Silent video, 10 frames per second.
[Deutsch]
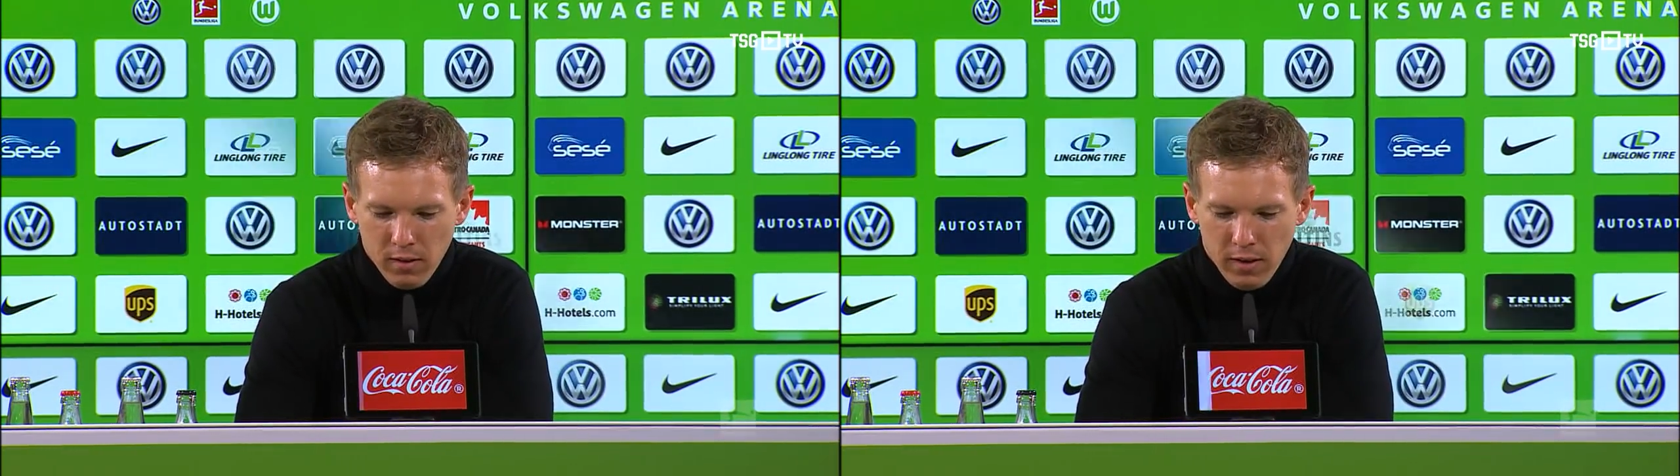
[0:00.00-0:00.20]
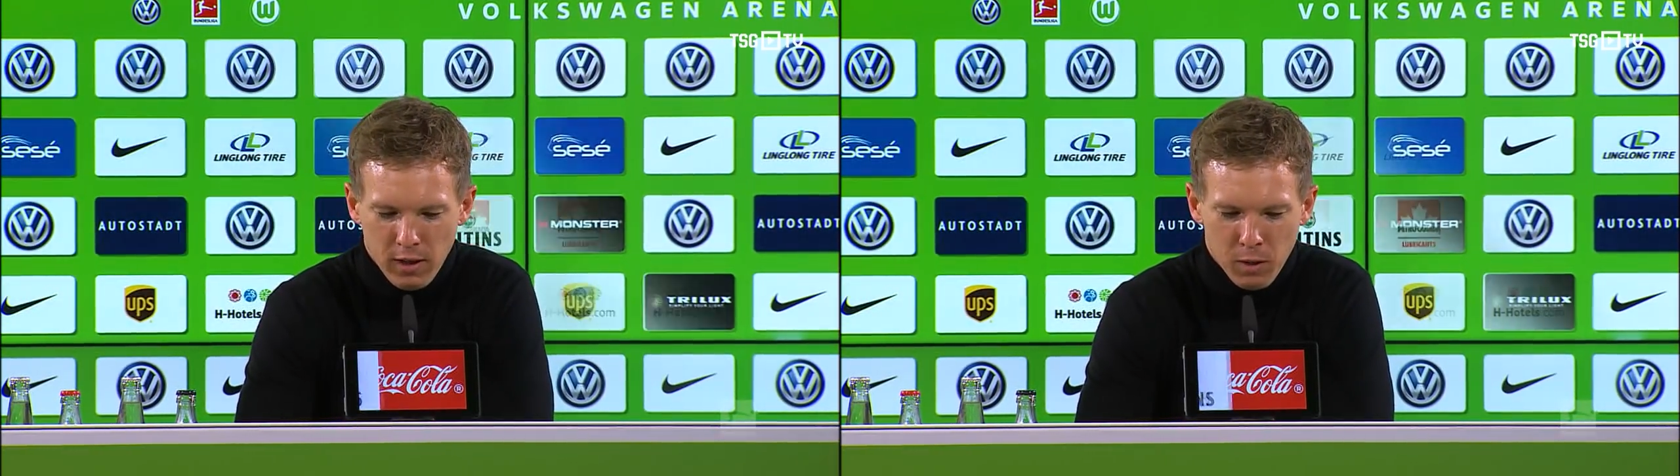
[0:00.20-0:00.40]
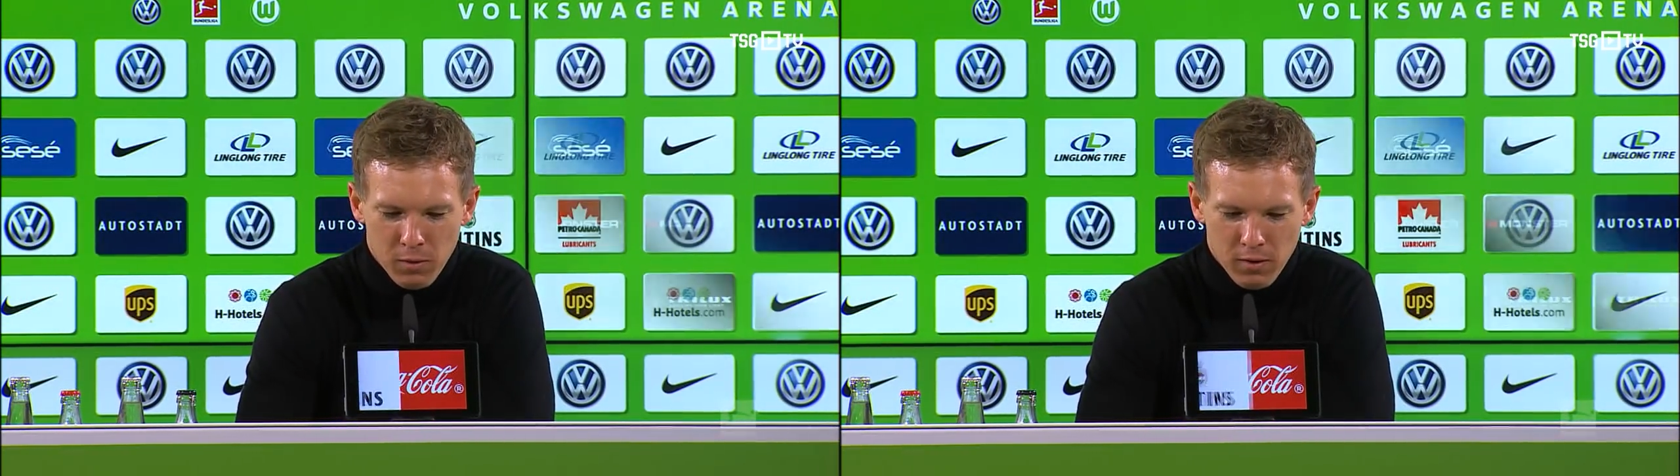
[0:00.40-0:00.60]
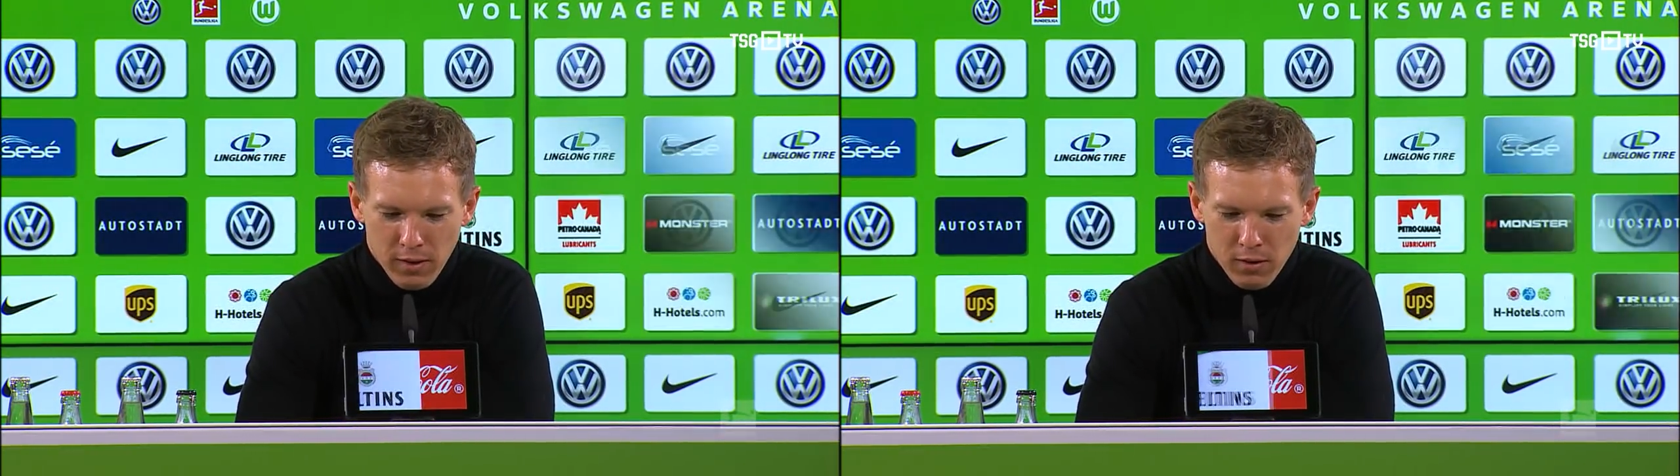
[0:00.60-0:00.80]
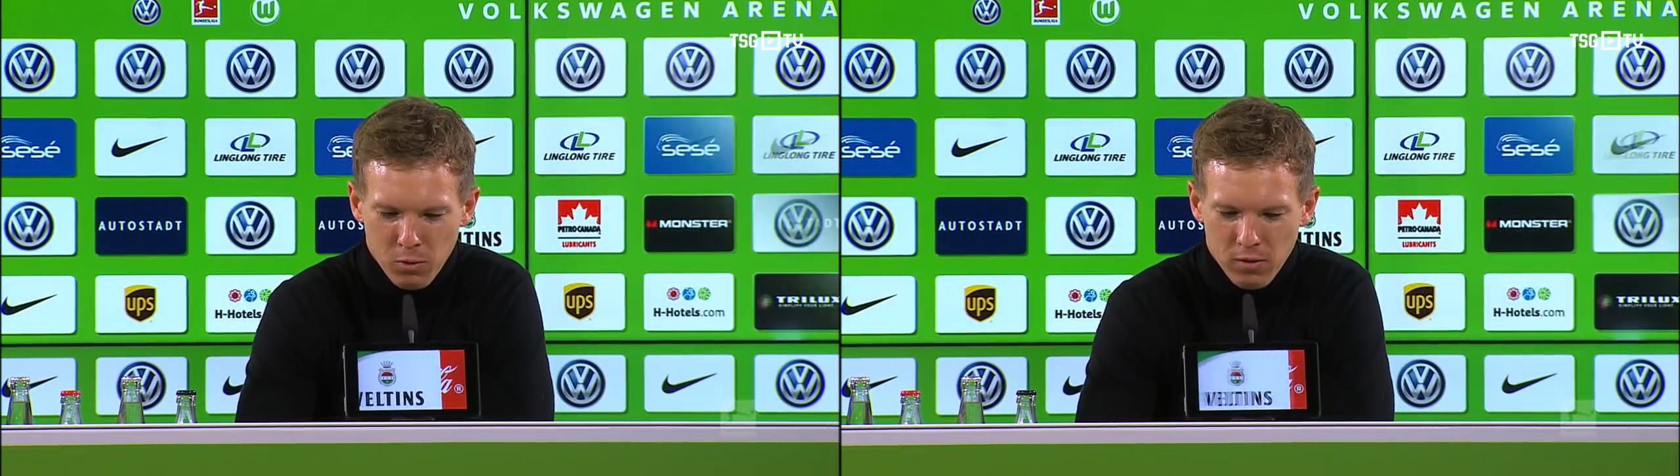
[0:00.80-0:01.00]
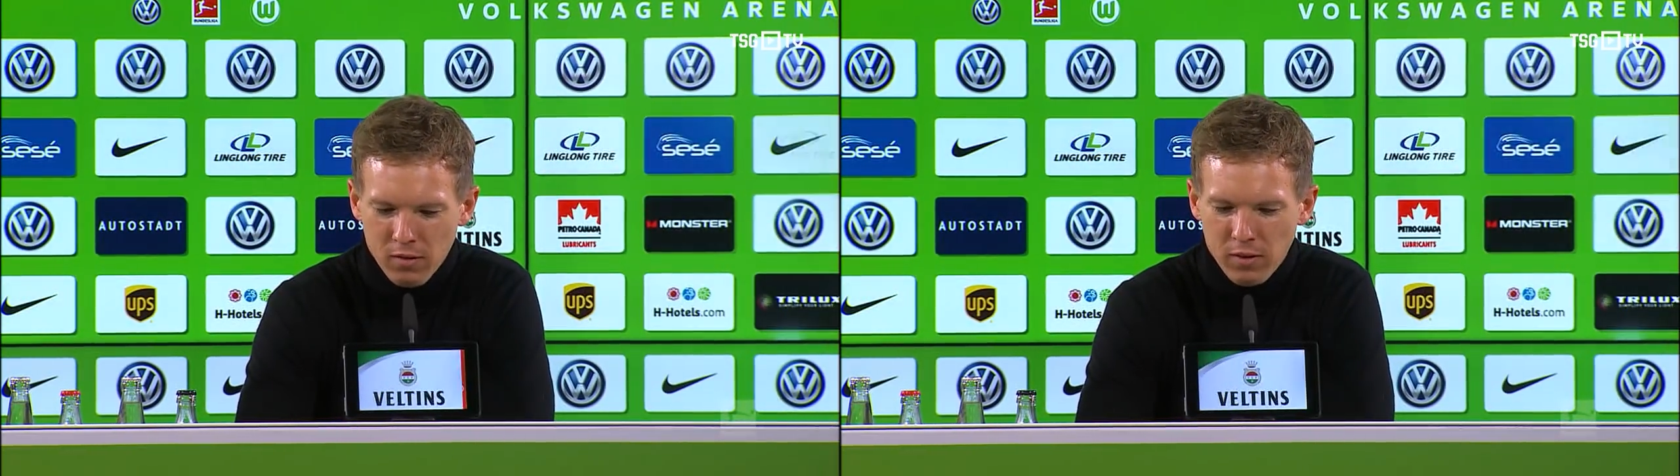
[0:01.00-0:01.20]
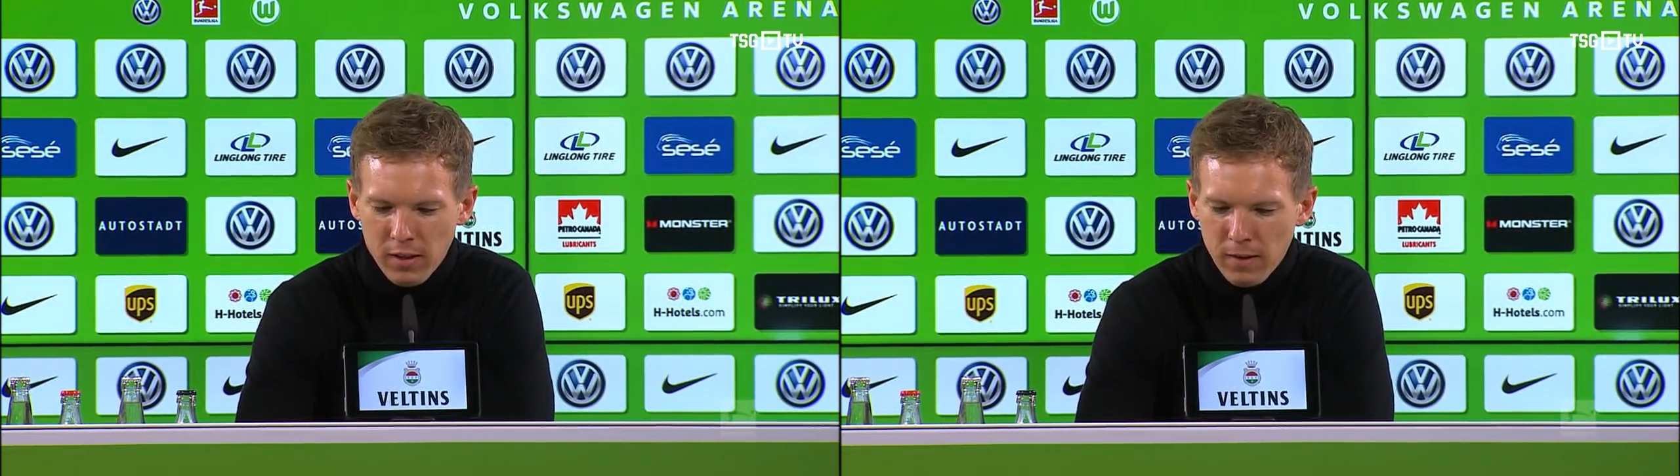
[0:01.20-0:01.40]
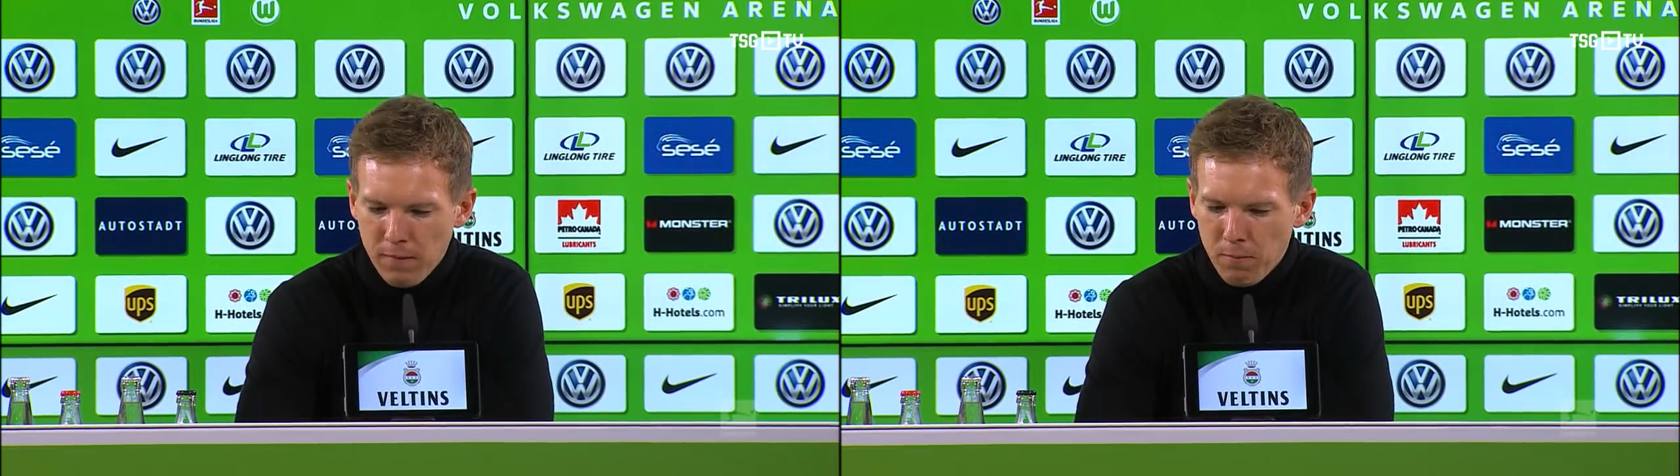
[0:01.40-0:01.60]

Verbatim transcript: reinkippt. Das ist ein recht kurzer Weg